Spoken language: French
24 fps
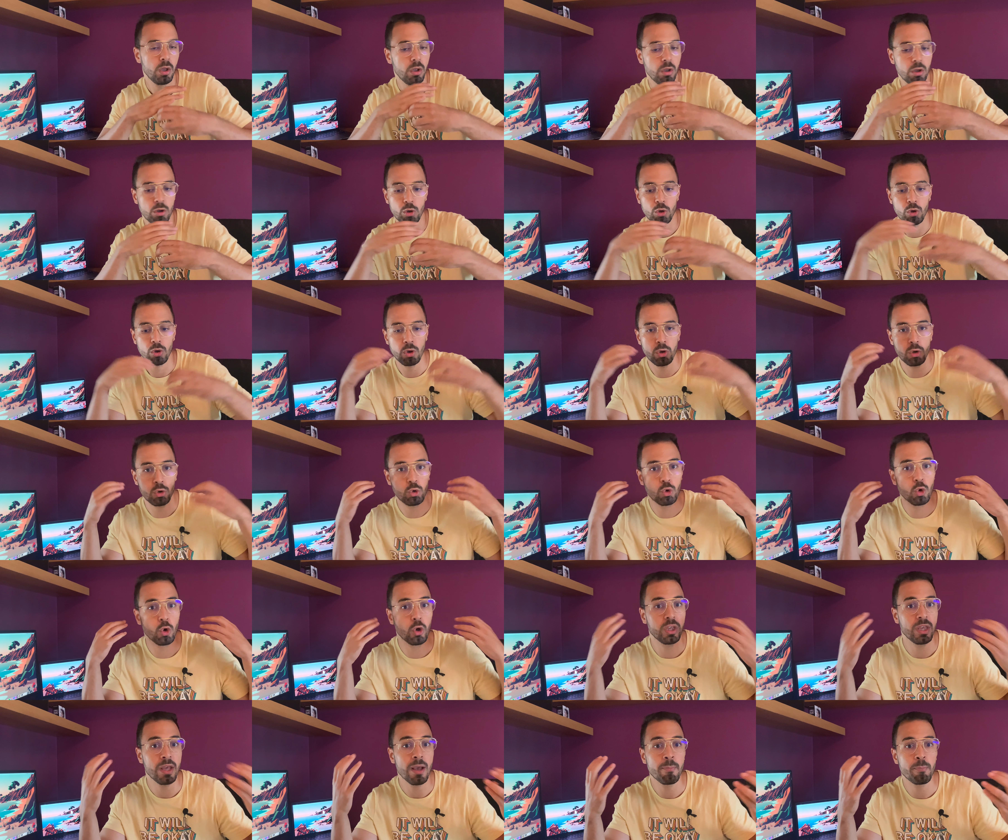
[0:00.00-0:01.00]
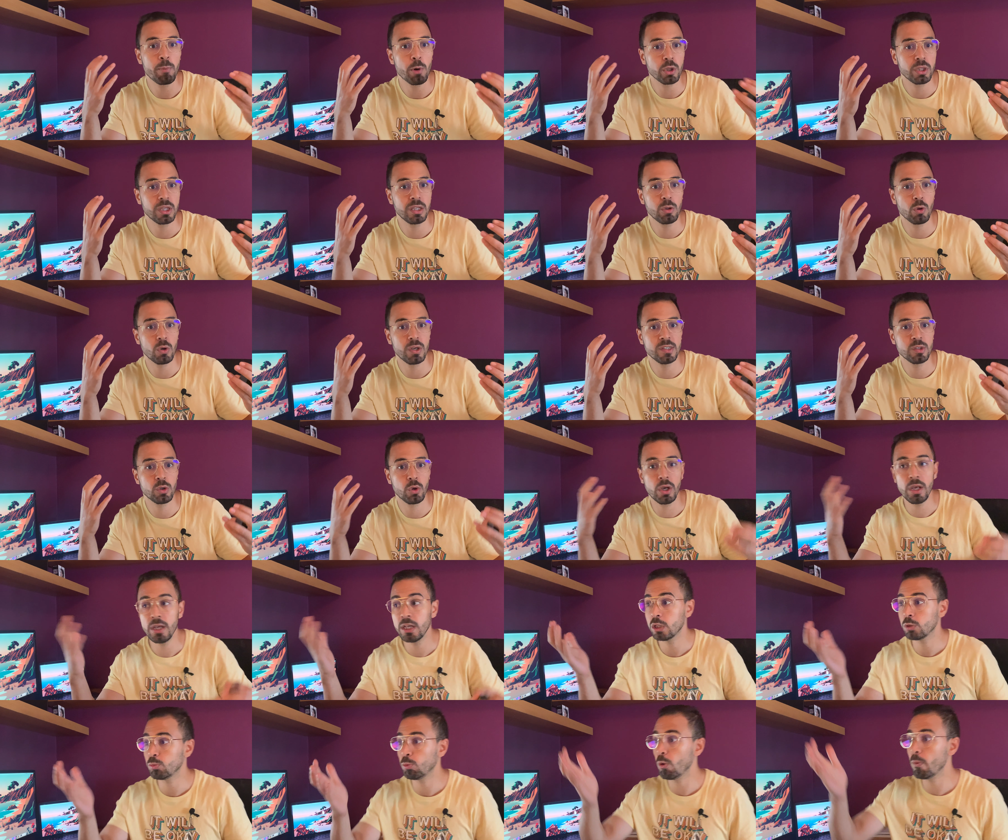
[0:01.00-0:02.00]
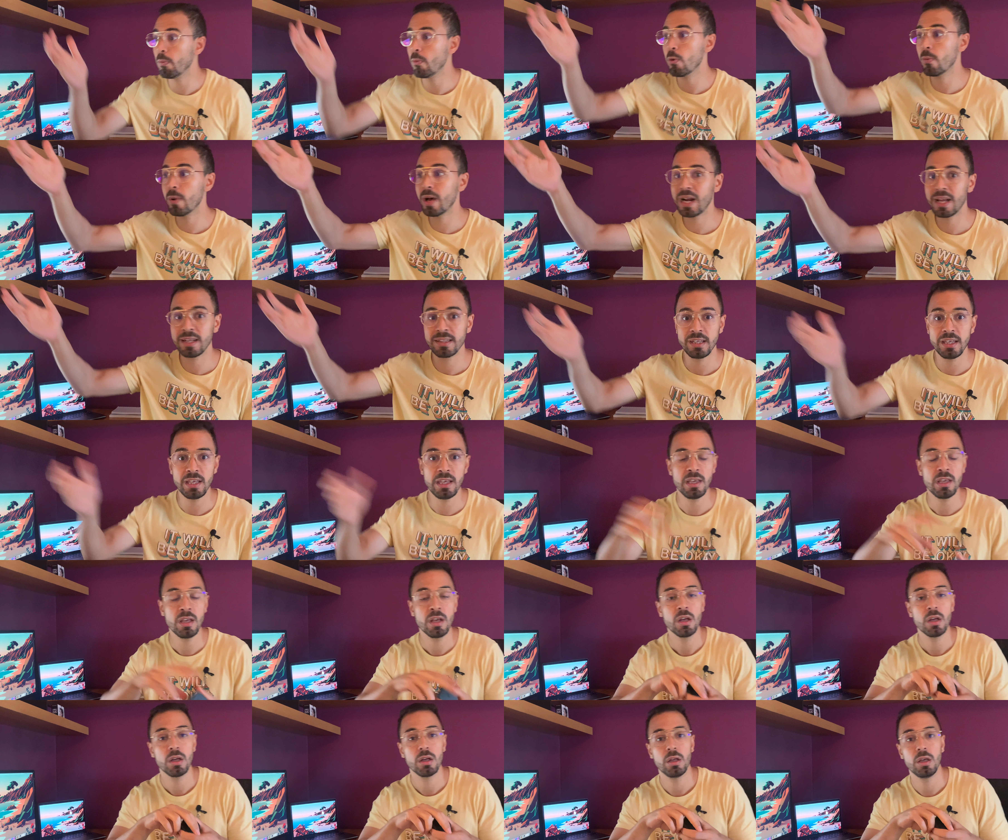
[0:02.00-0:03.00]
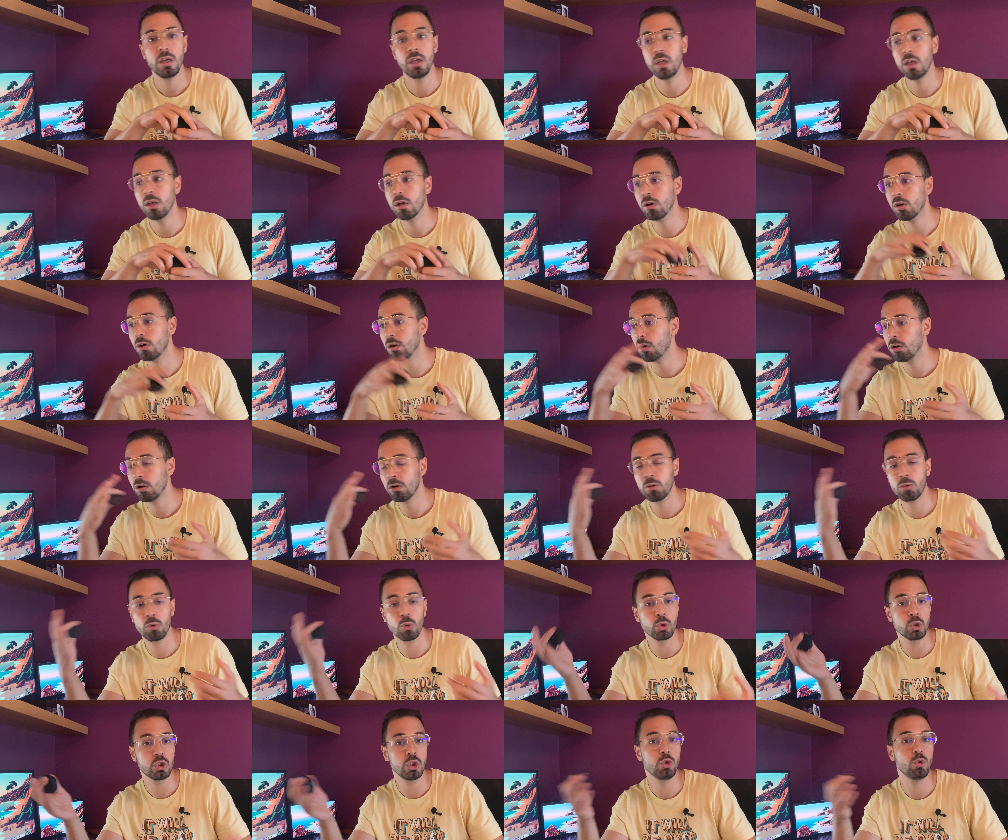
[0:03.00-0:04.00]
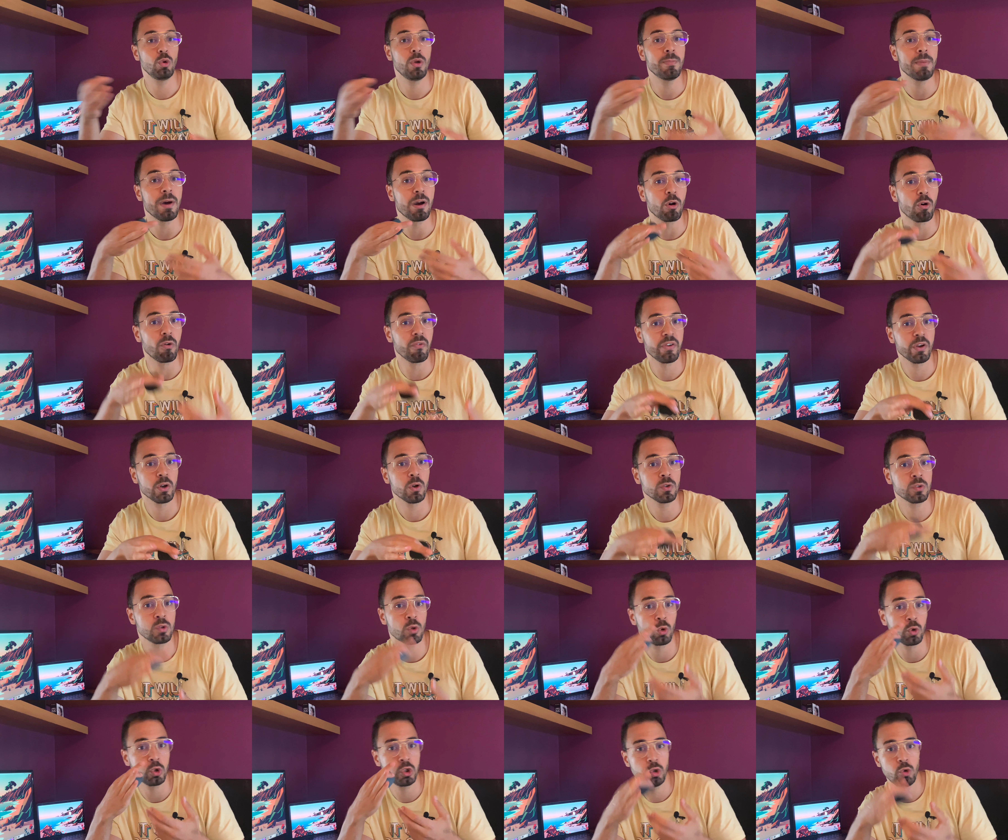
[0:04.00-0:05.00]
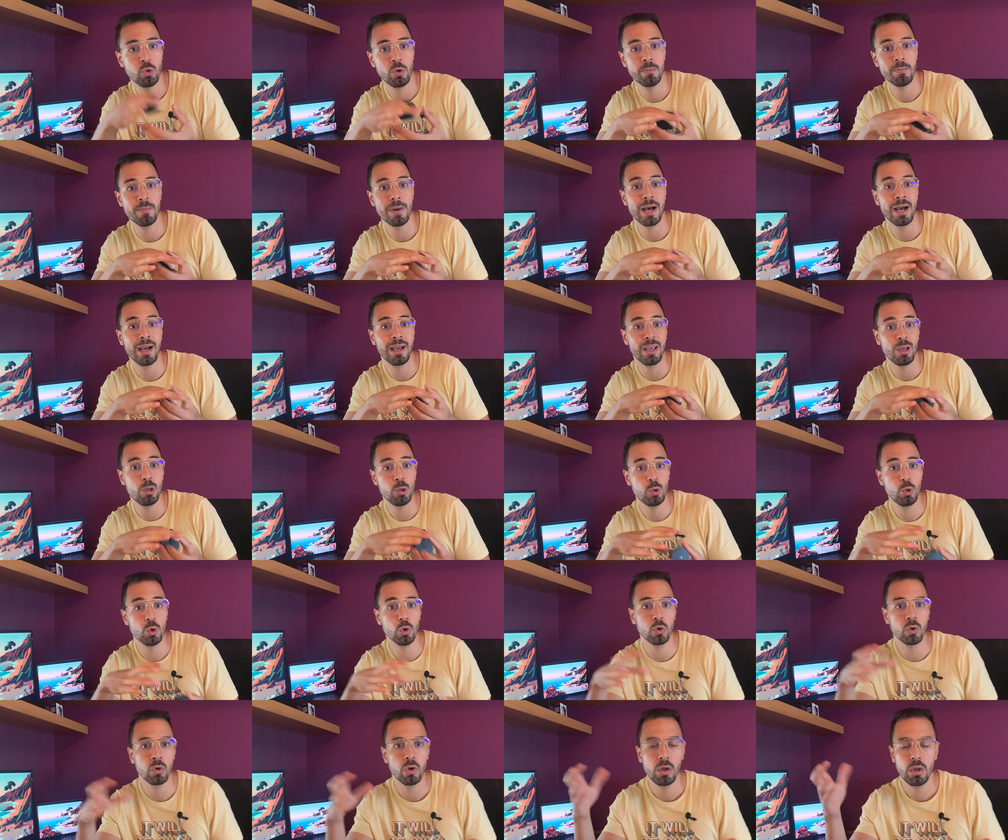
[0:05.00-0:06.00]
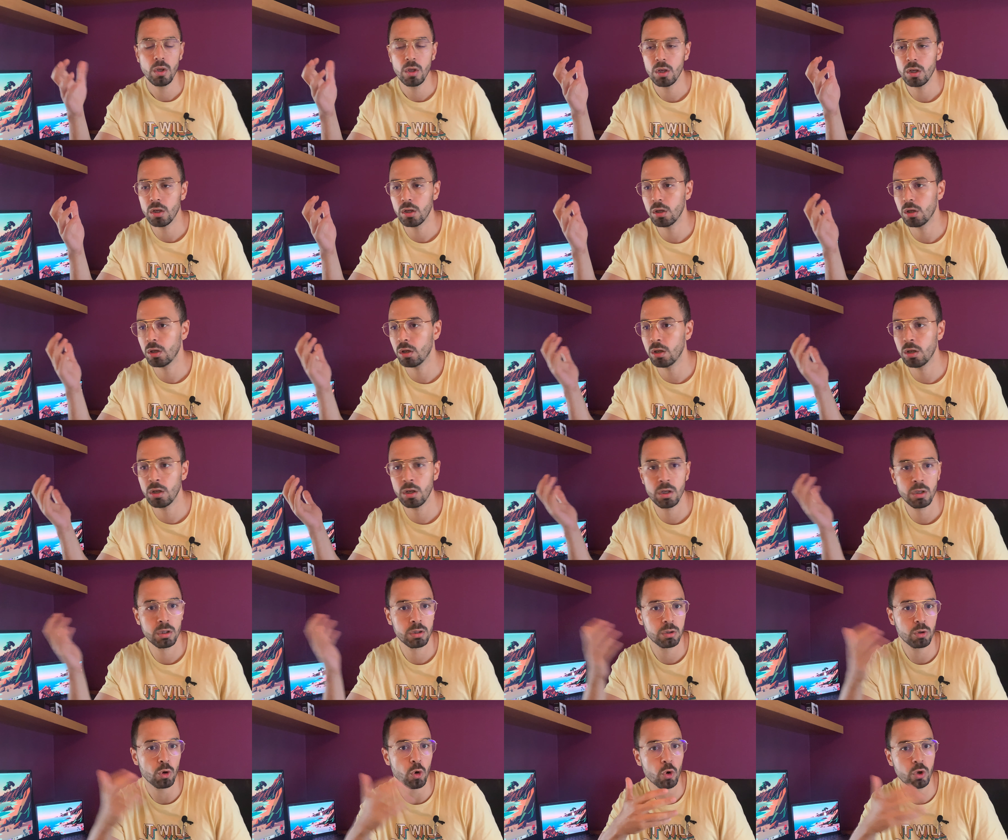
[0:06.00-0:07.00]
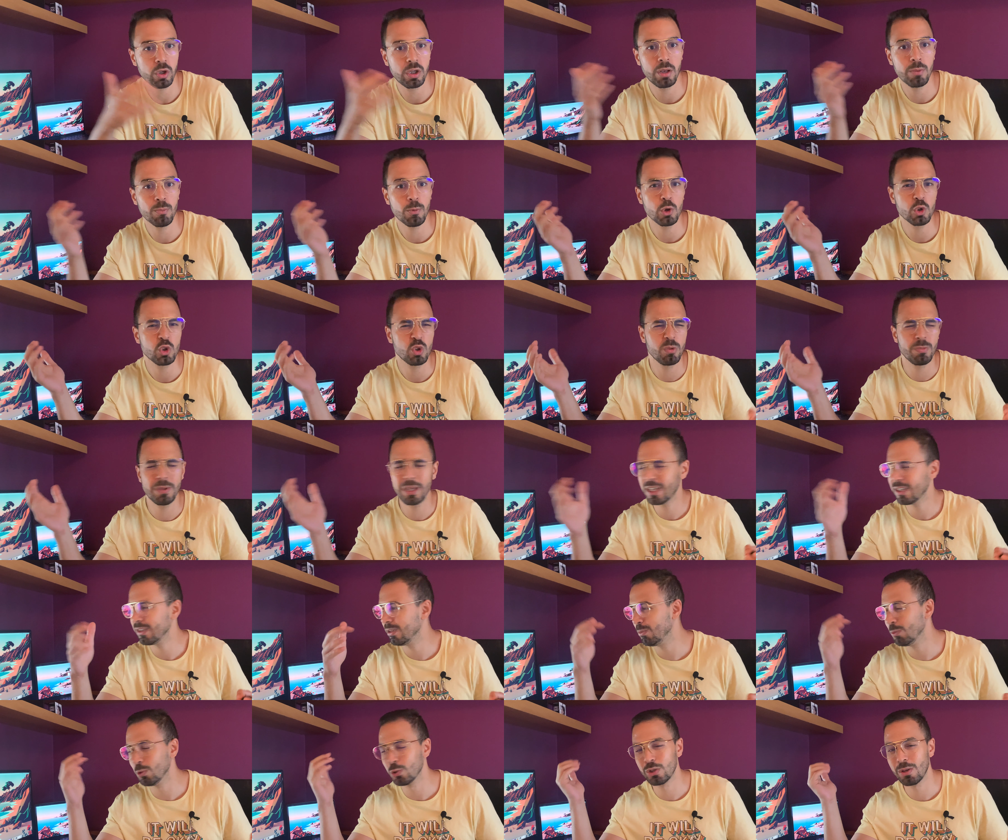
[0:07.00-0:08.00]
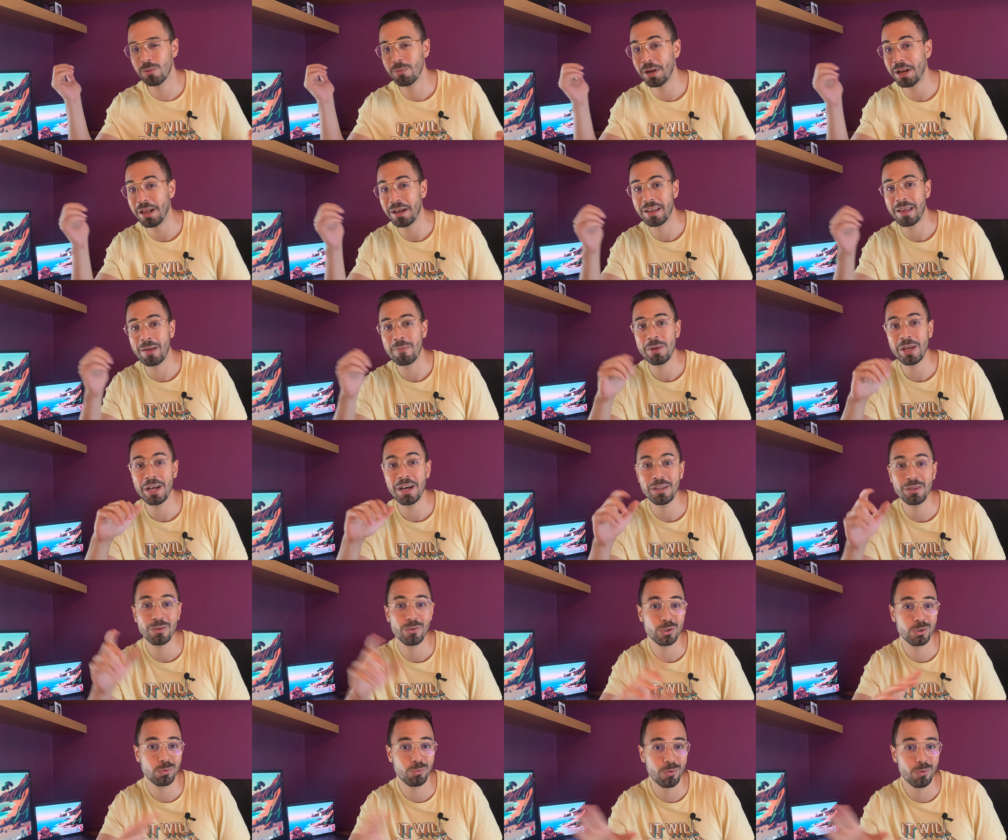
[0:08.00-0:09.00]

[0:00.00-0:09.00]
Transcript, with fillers: euh, ne rien porter dans les oreilles et je peux me balader et euh, continuer ma conférence, continuer ma réunion euh, tranquillement. Je mets quasiment jamais la caméra, donc je peux